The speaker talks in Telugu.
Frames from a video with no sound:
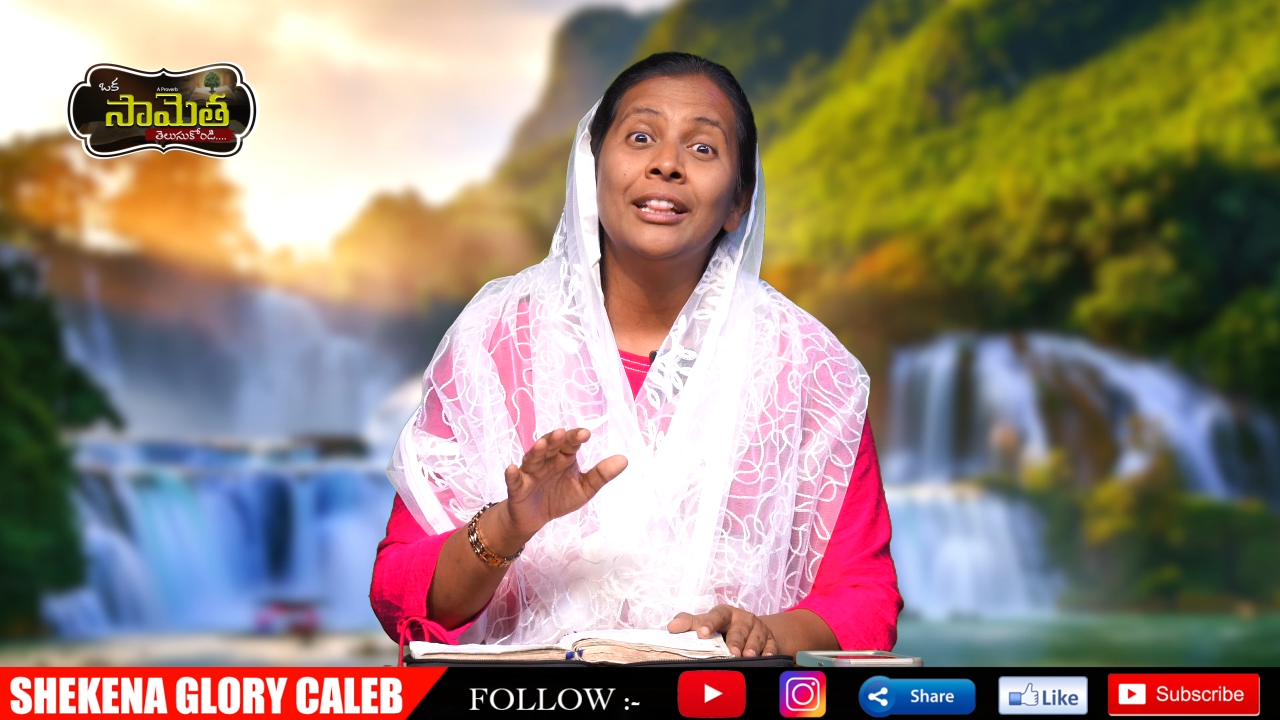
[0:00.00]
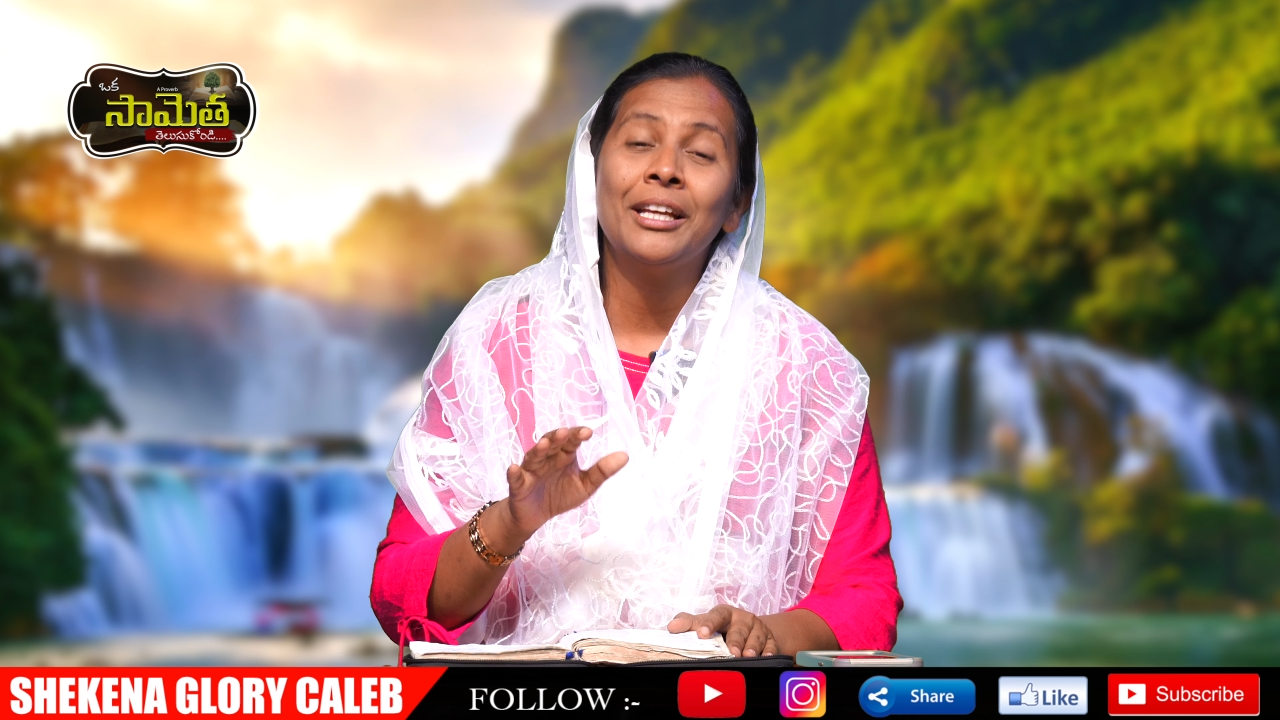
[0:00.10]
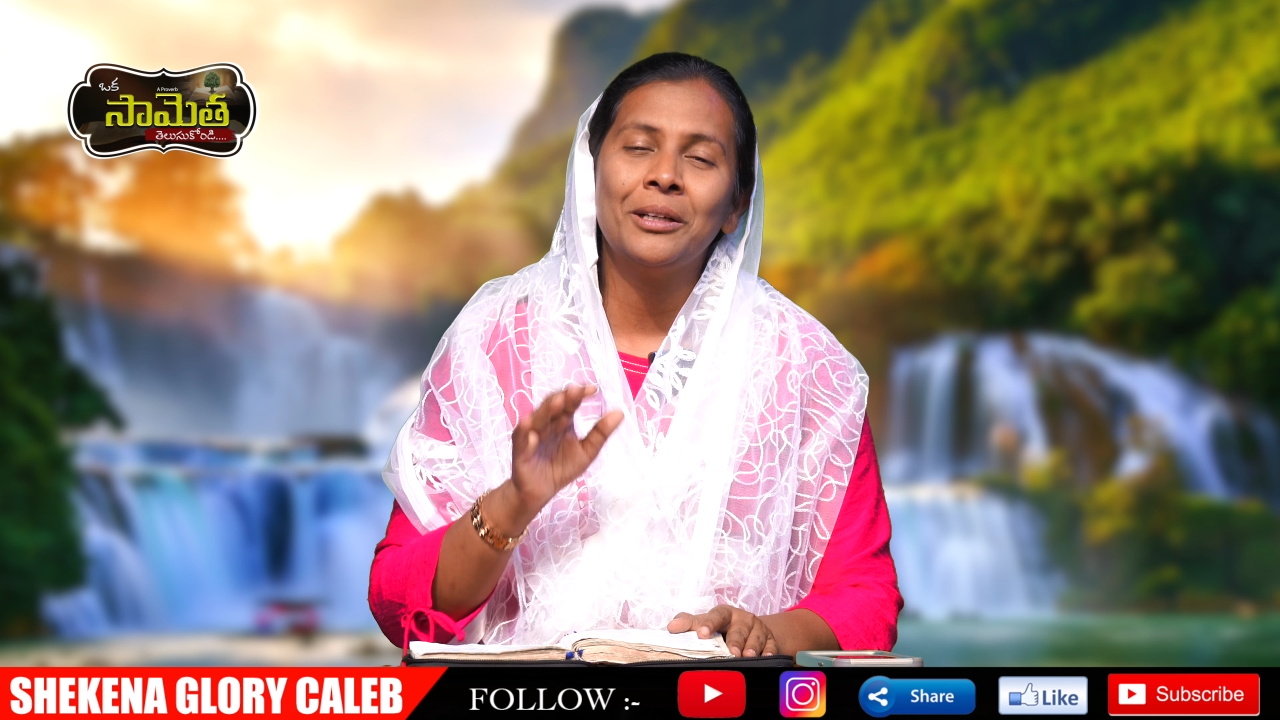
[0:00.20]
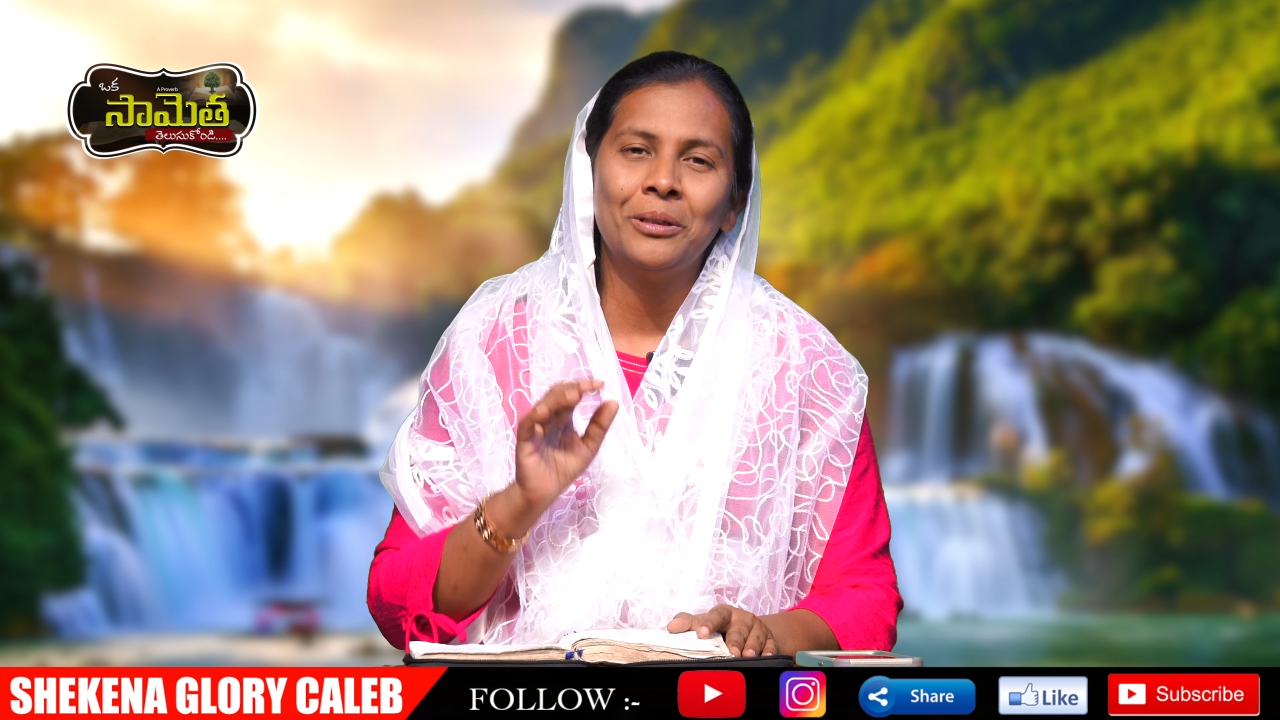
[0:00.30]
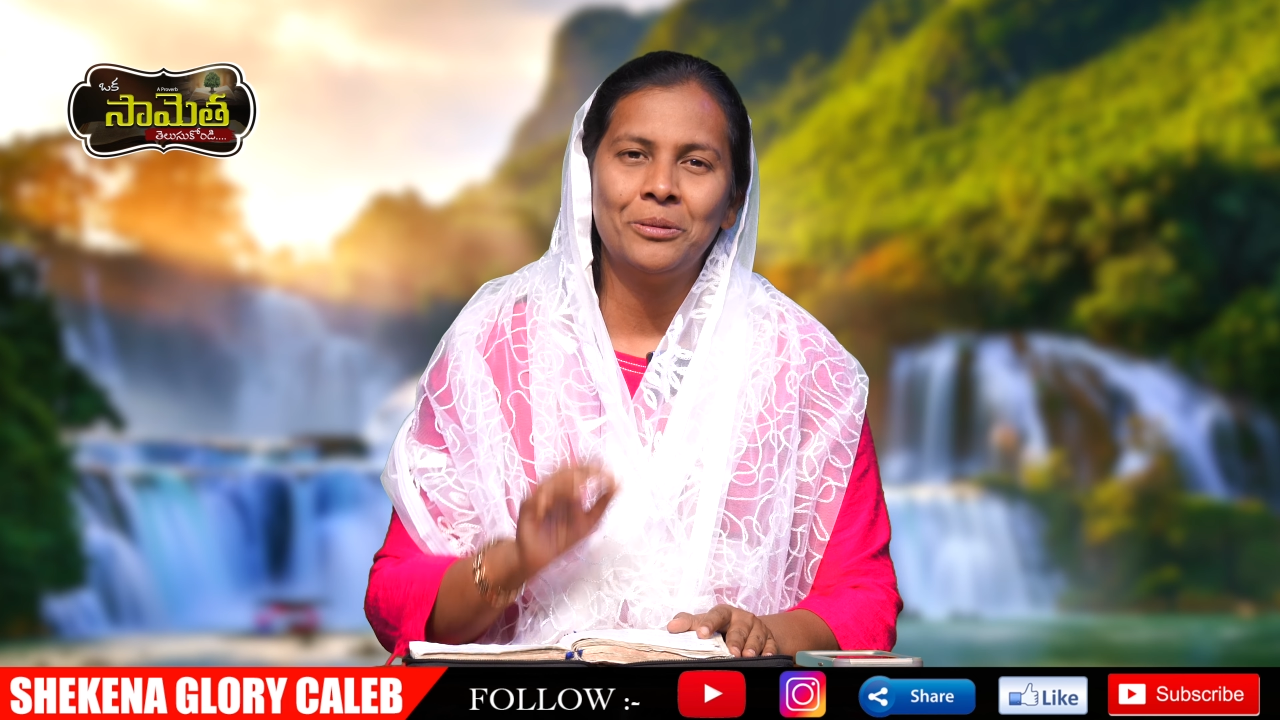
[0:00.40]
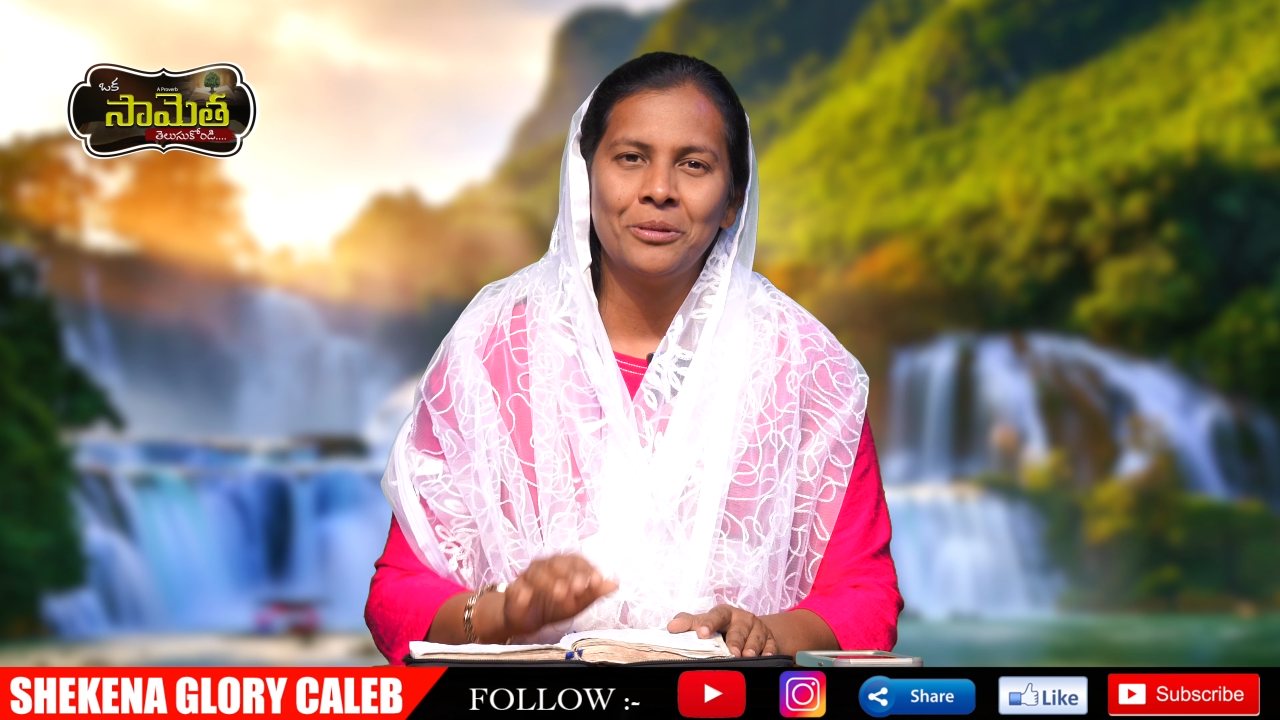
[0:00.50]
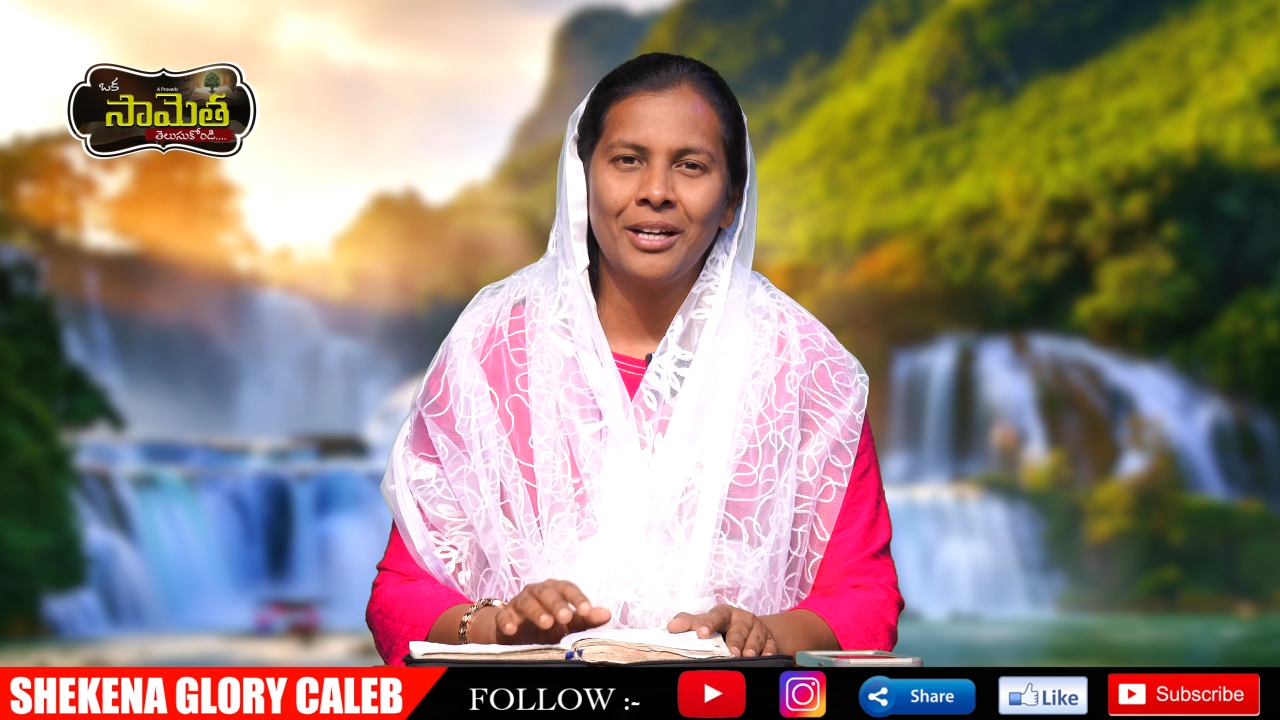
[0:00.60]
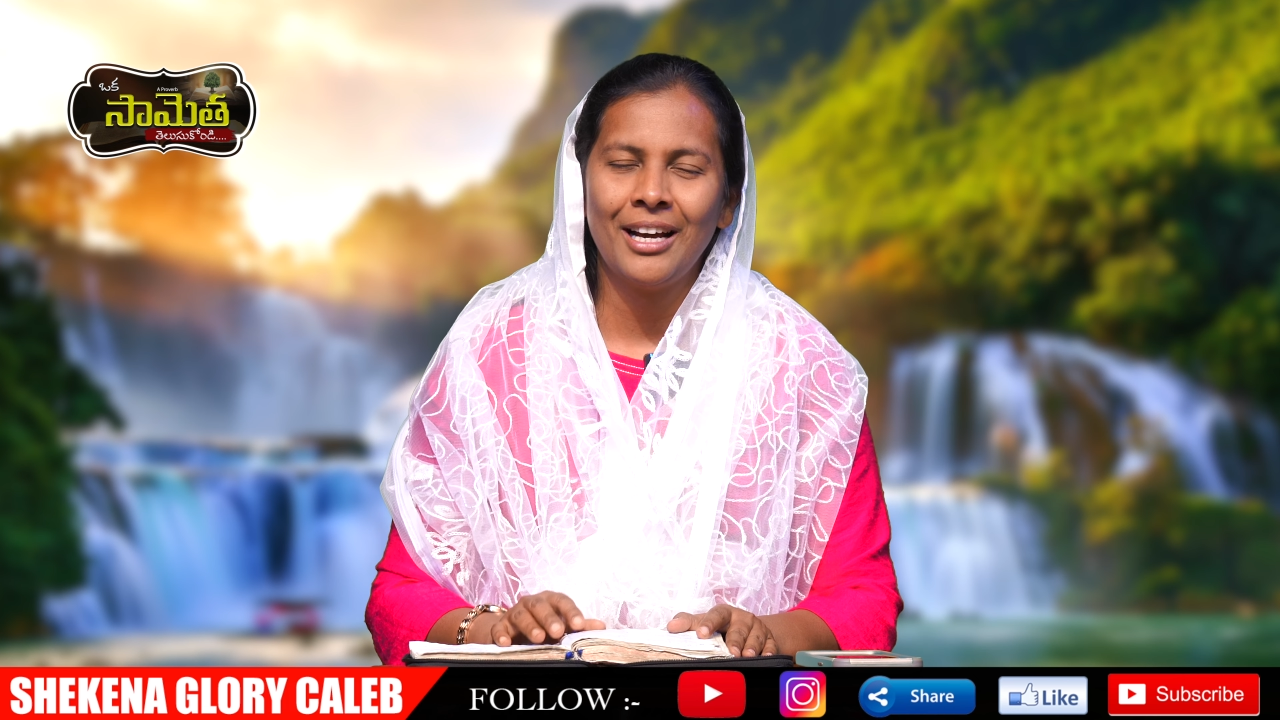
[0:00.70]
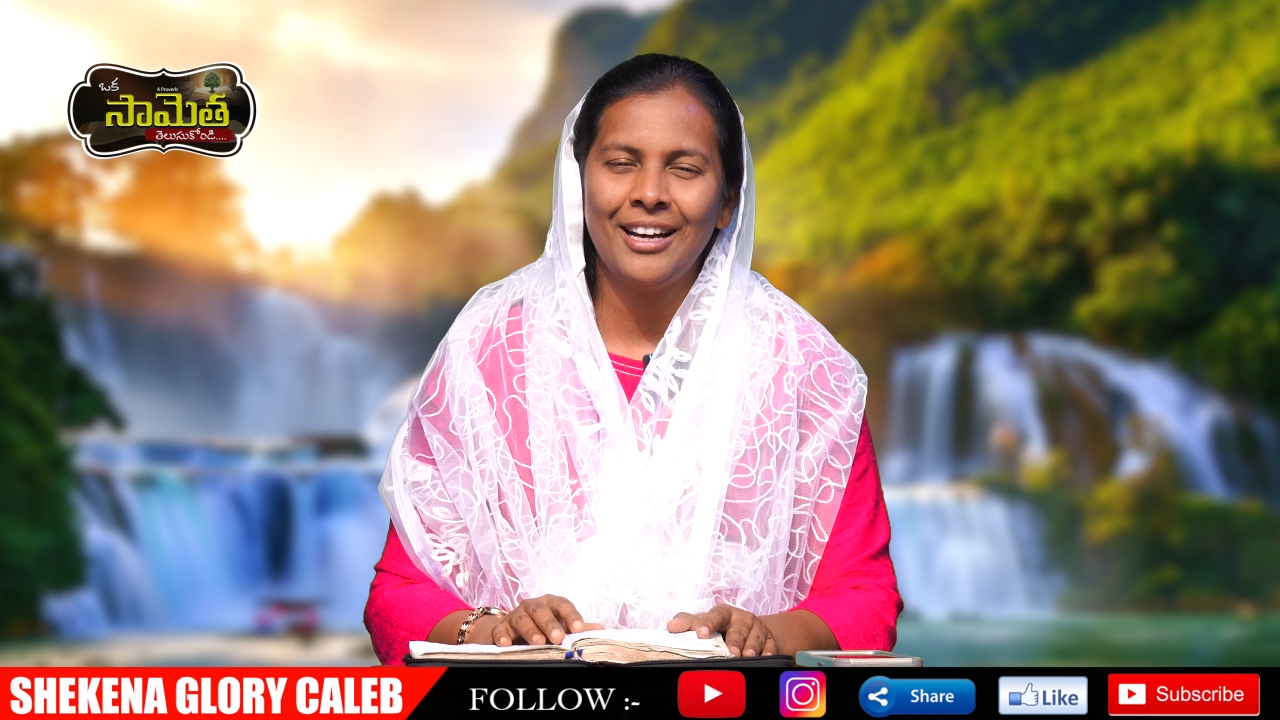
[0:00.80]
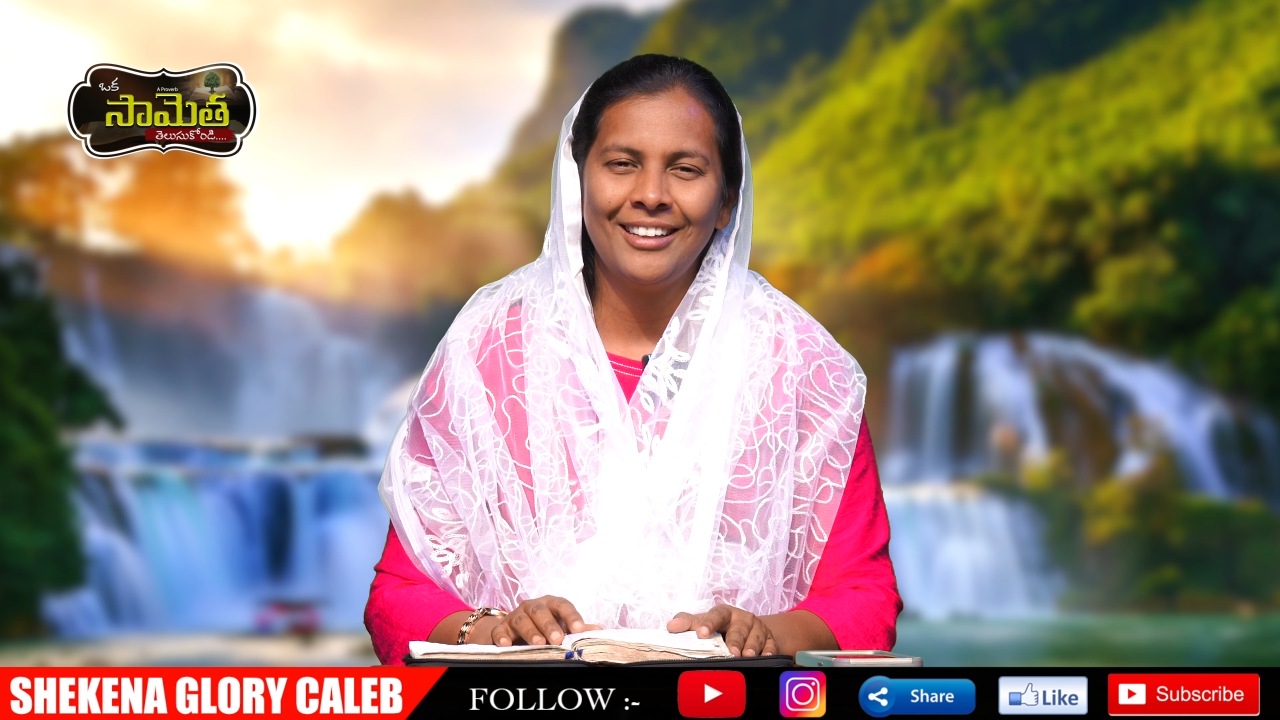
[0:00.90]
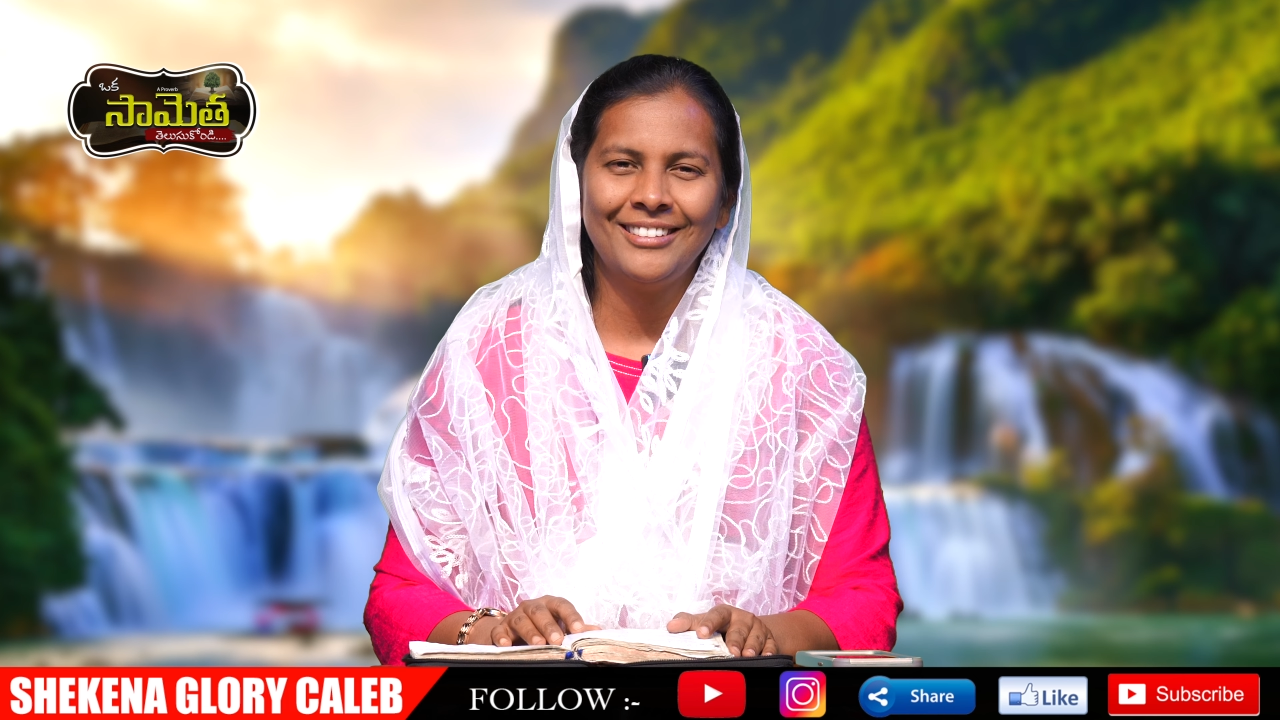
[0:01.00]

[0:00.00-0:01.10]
తిరగకుండా